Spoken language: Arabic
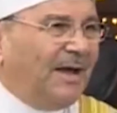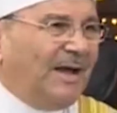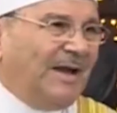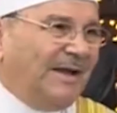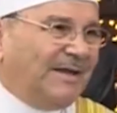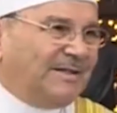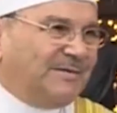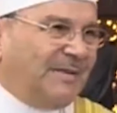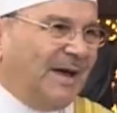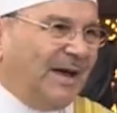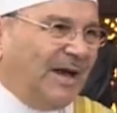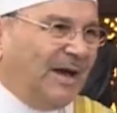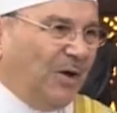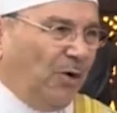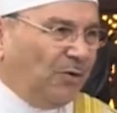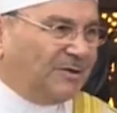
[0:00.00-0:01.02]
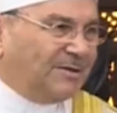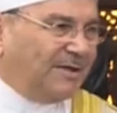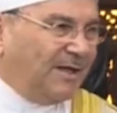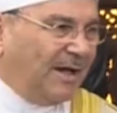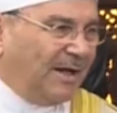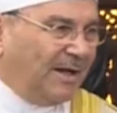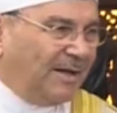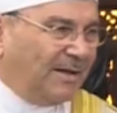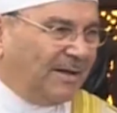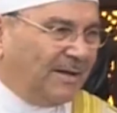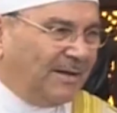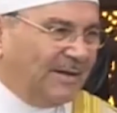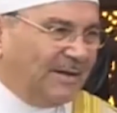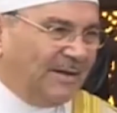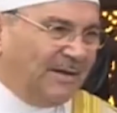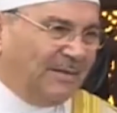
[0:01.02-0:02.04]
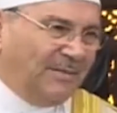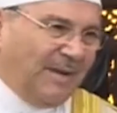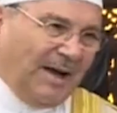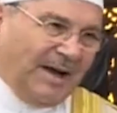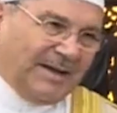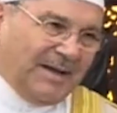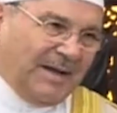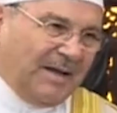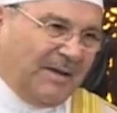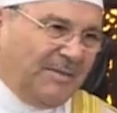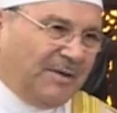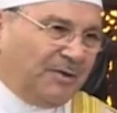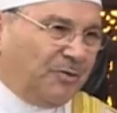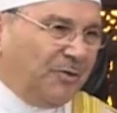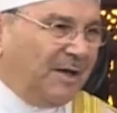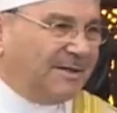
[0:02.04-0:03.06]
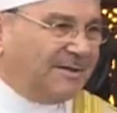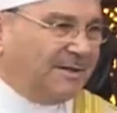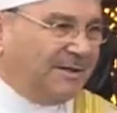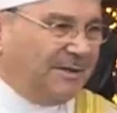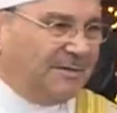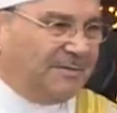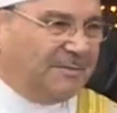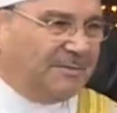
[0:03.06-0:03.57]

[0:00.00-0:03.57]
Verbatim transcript: الأسماء الحسنى مع كلمة واسع